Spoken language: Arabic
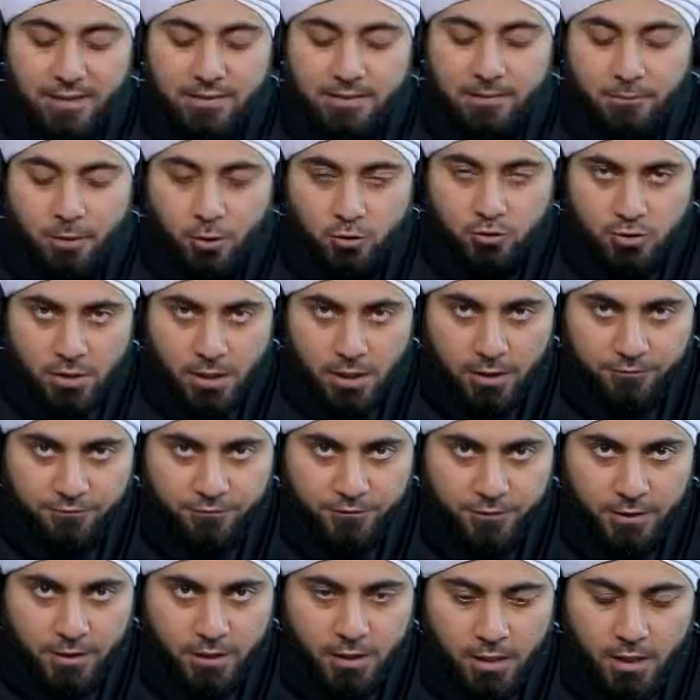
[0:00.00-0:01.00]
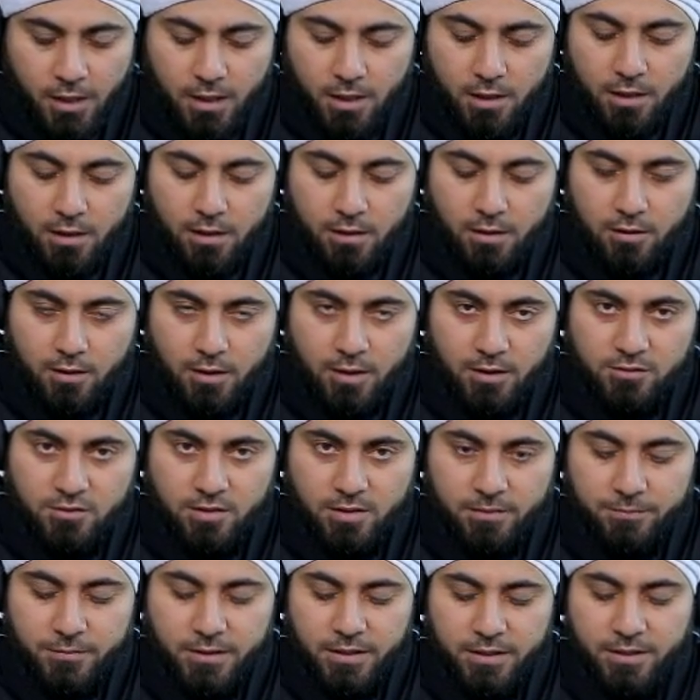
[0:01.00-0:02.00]
حتى بأوصاف آه،
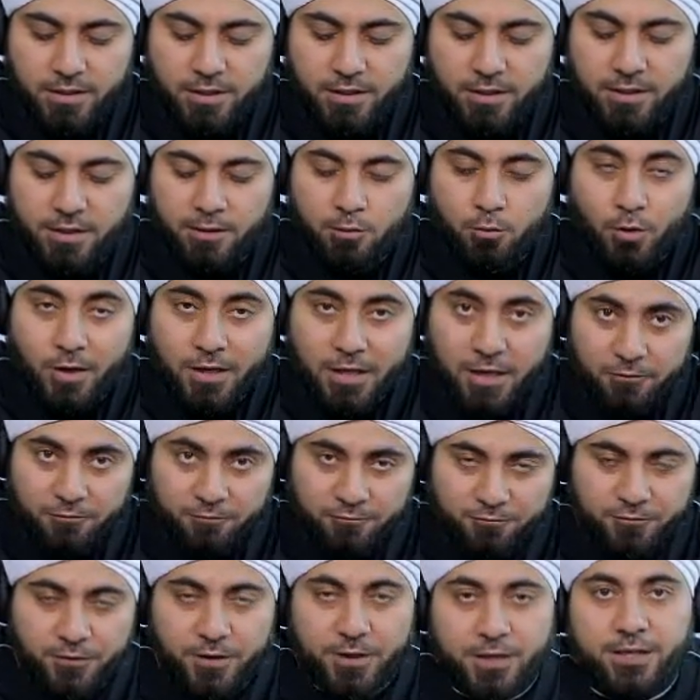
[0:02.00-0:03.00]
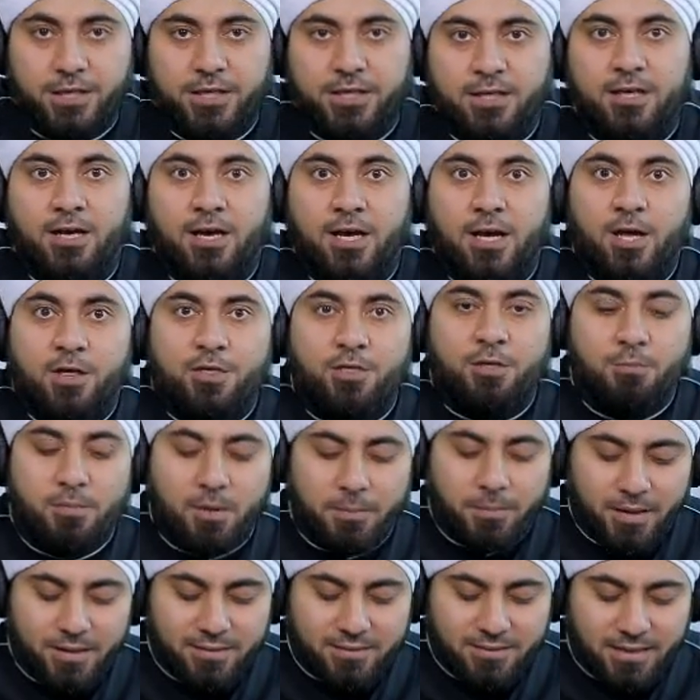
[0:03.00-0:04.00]
قدميه وكفيه
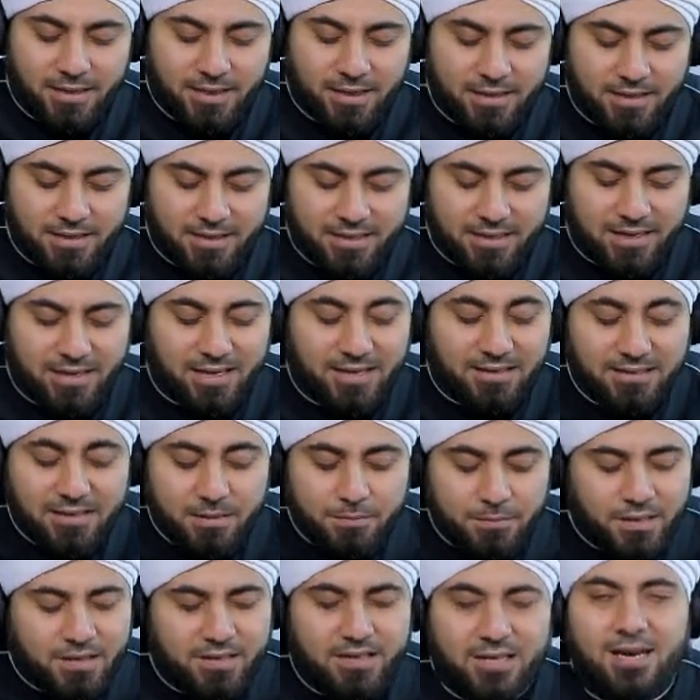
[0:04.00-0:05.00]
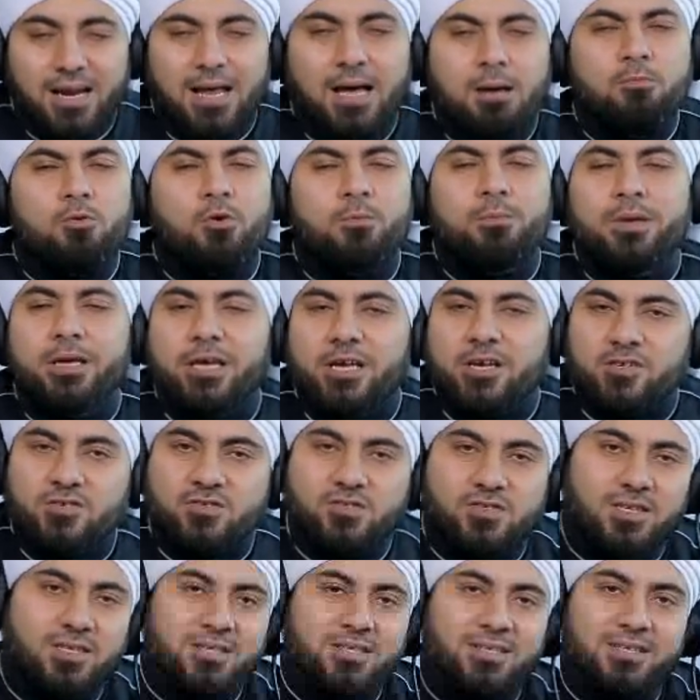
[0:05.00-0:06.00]
ثم بعد ذلك ختم كلامه بإيش
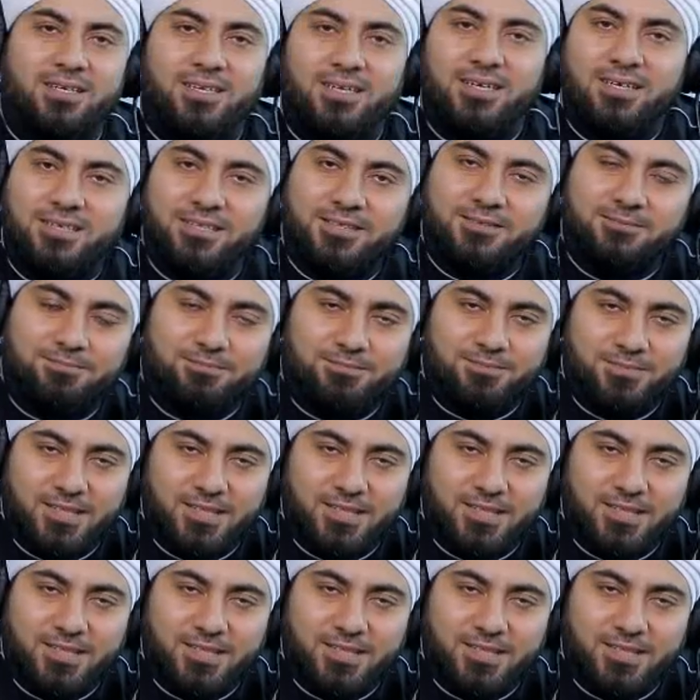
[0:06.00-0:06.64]
سيدنا علي